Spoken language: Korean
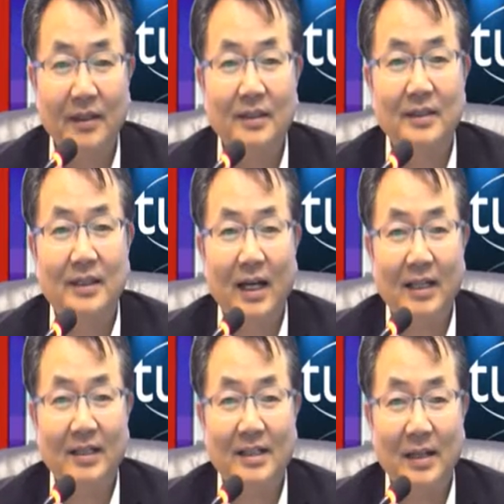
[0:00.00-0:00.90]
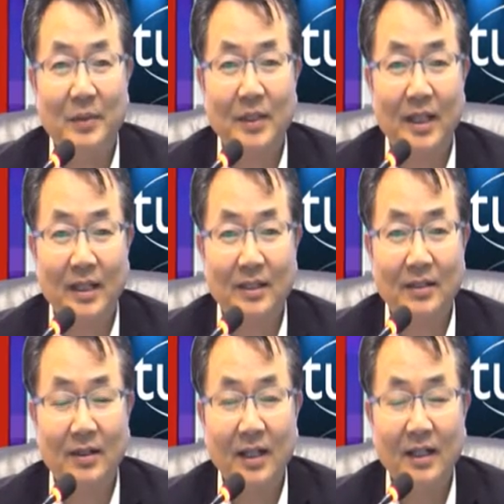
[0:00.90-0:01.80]
그 강의를 잘못
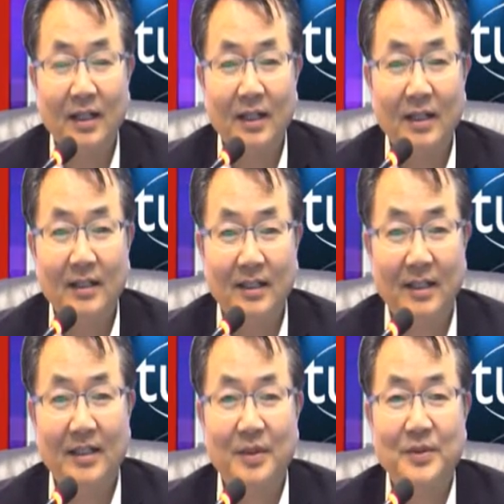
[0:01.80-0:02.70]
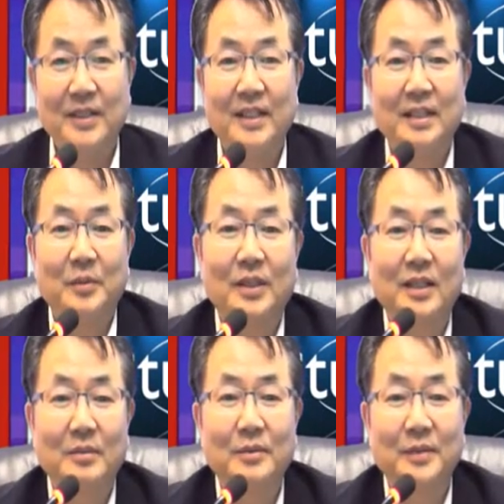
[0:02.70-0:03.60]
알아듣거나 때에 따라서 이해를
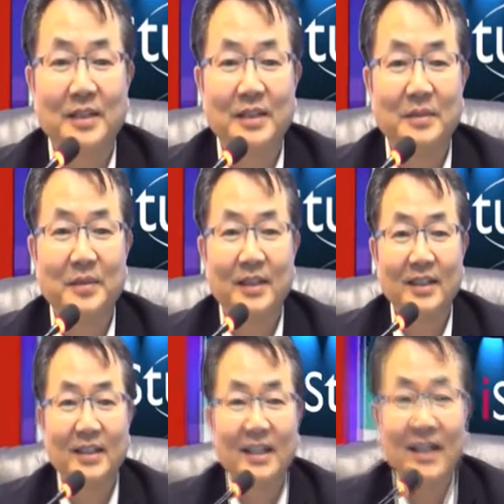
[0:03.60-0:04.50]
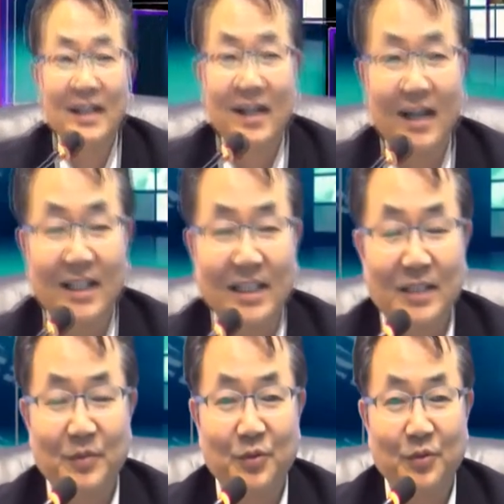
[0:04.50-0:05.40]
못하는 부분이 있으면 강의
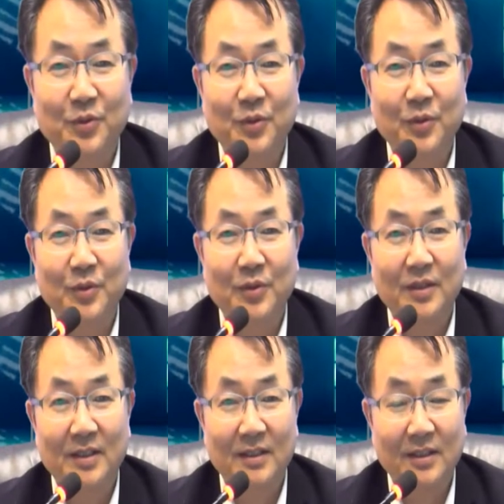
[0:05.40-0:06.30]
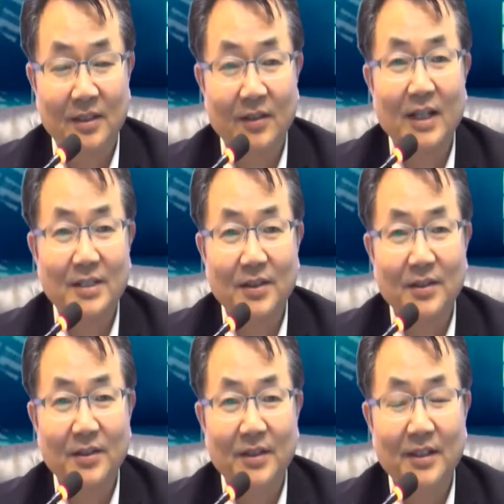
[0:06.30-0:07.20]
집중도를 떠나서
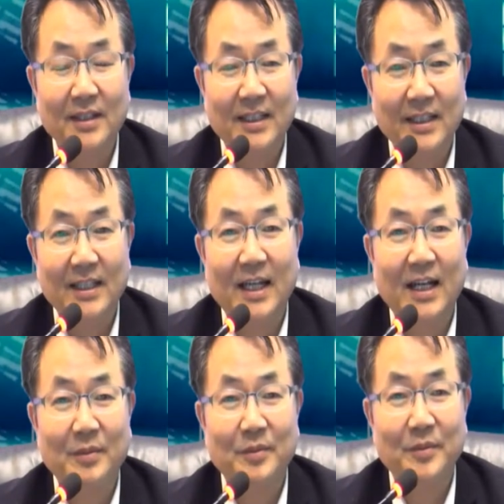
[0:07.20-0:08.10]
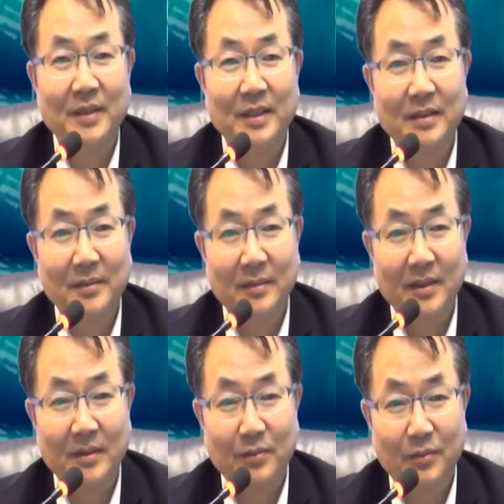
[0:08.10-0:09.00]
이해하는 부분이
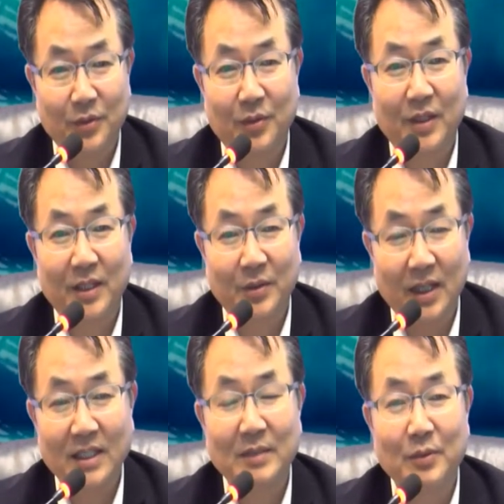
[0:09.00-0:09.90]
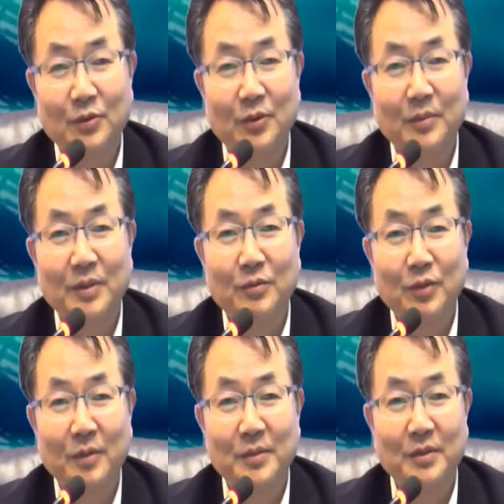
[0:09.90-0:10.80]
부족해도 다시 볼 수 없는
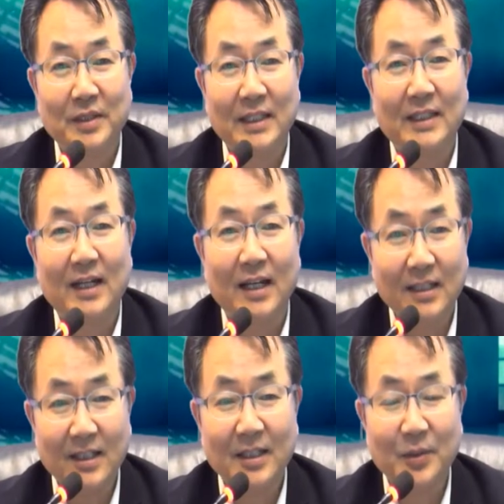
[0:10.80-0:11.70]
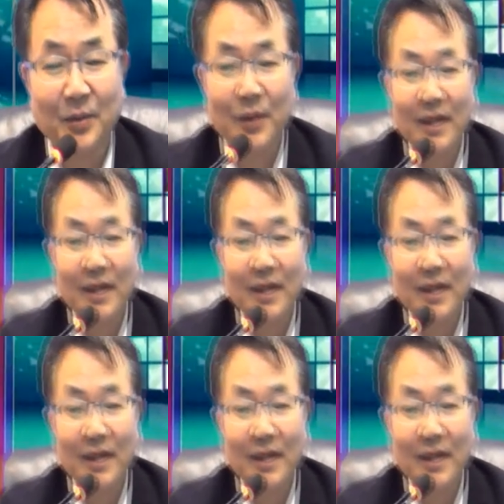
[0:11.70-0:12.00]
위험성은 있다 하더라도